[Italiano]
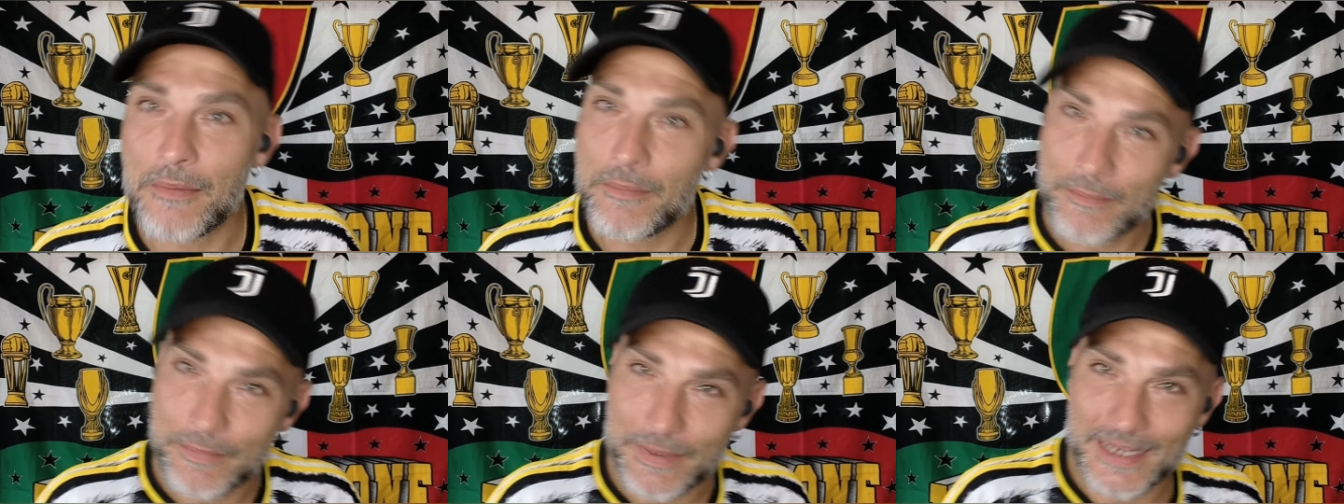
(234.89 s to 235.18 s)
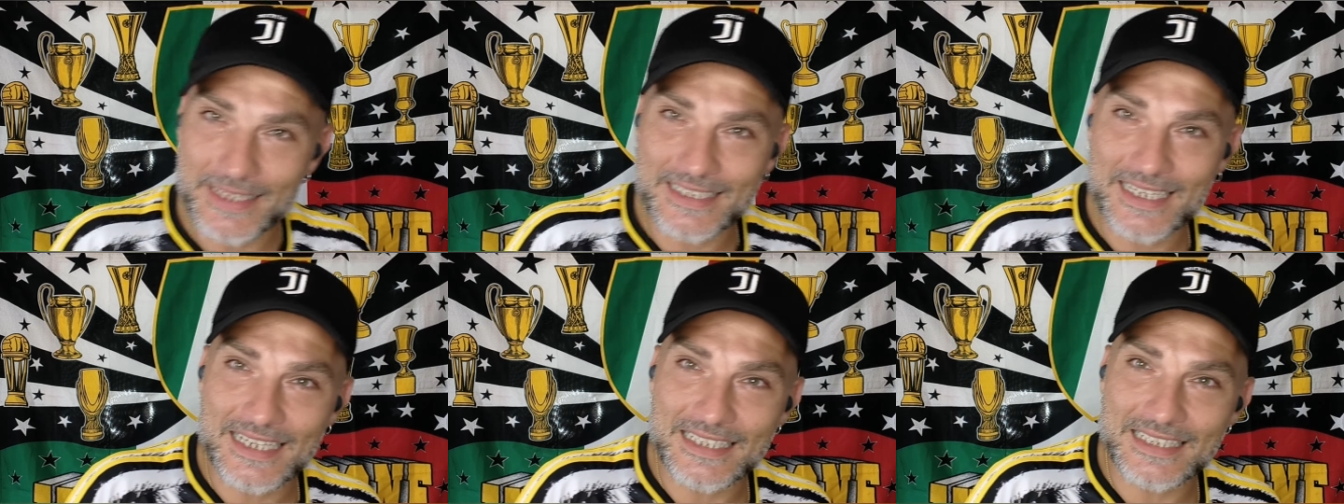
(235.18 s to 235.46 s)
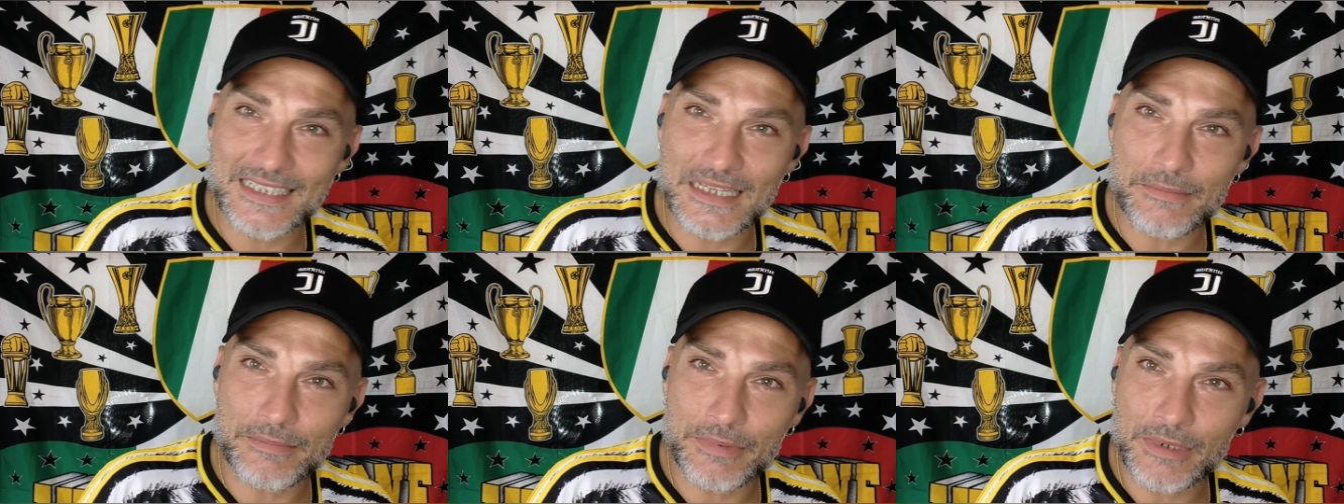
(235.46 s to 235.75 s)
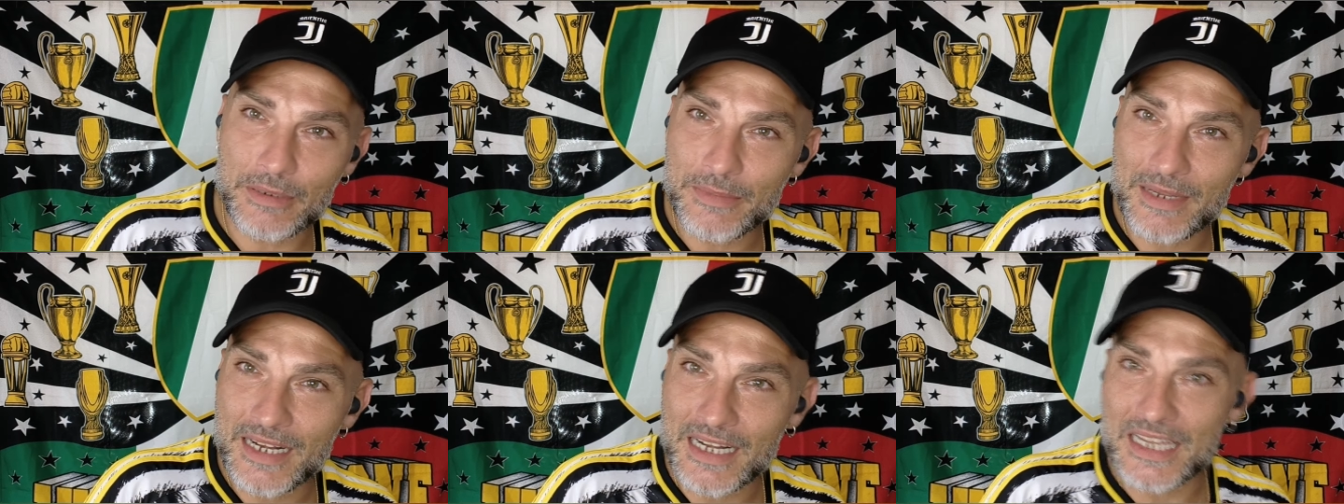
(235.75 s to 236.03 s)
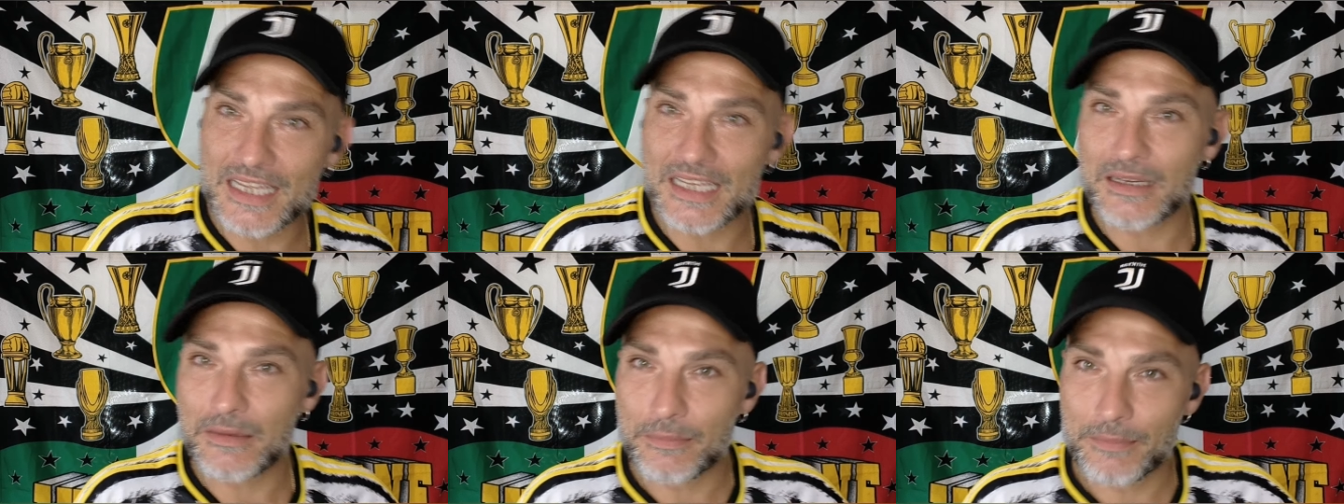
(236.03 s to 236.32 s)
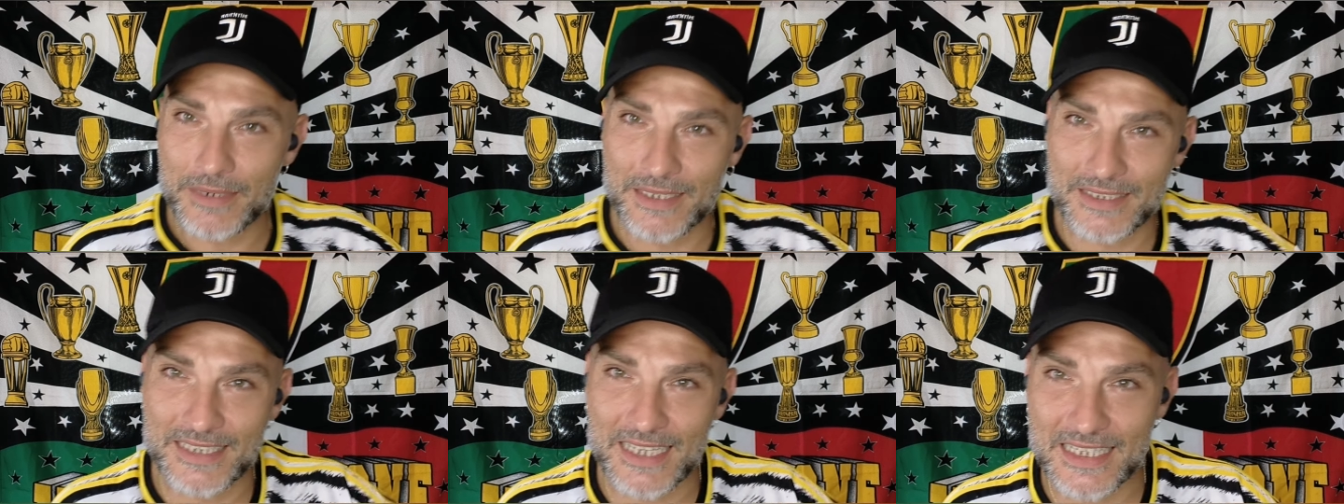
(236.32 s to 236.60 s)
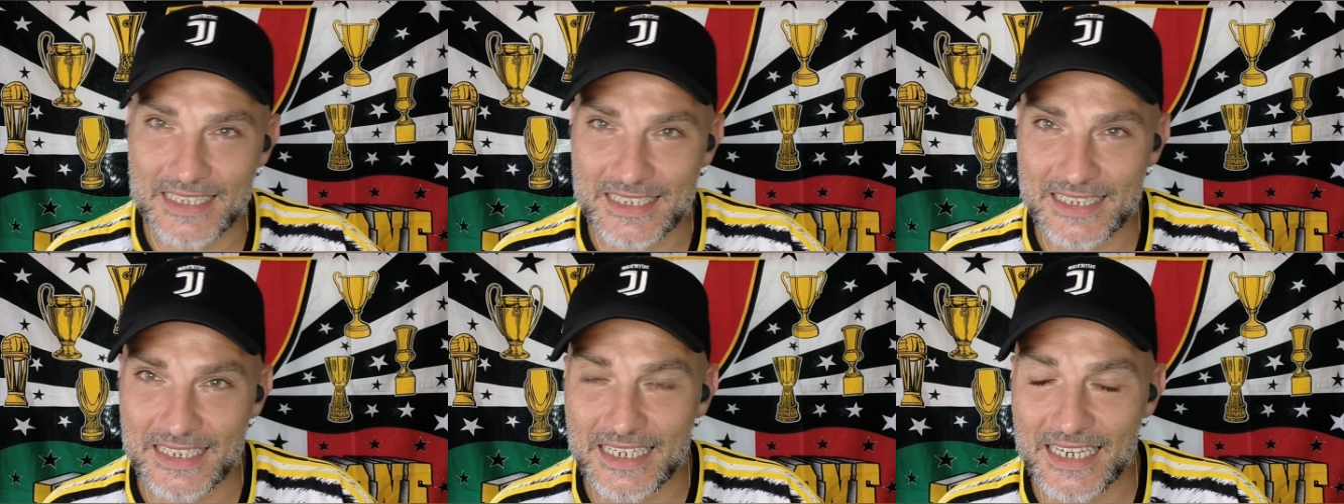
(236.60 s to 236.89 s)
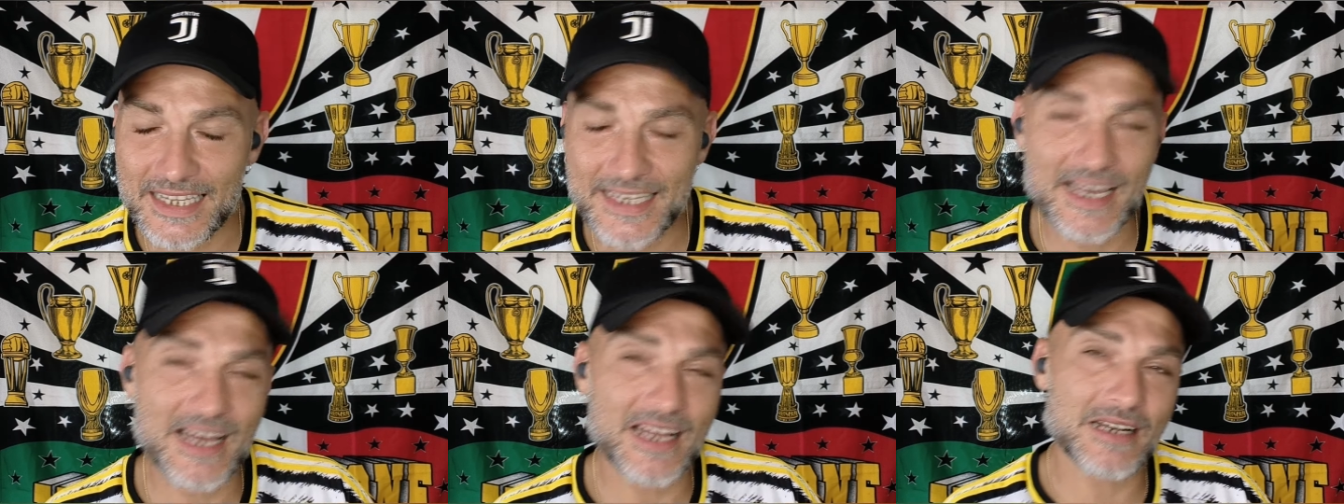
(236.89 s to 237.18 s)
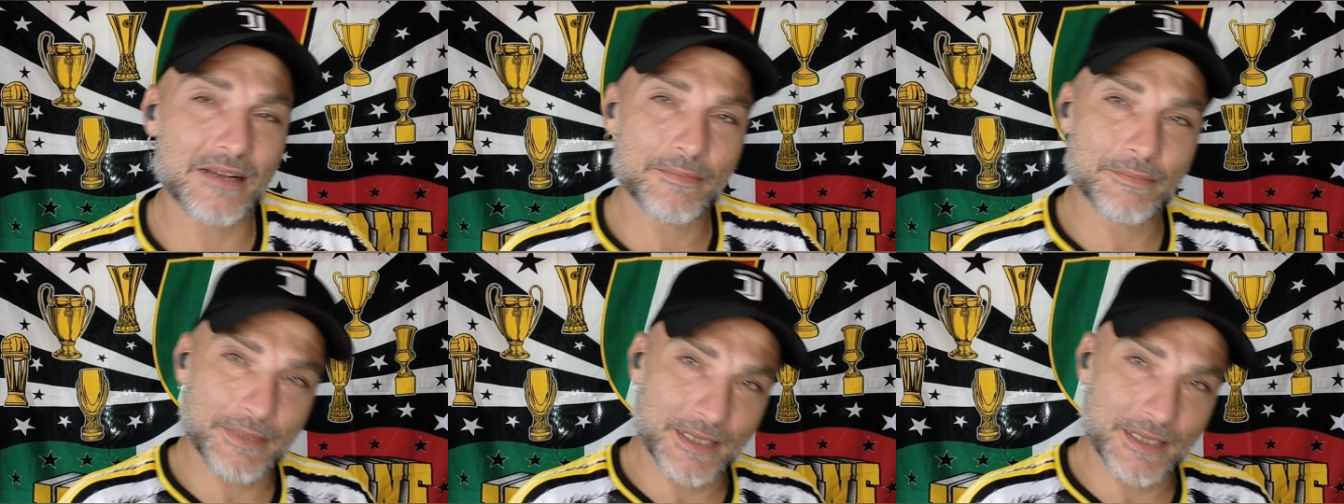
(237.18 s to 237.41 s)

presenza in Premier League, presenza in Lega,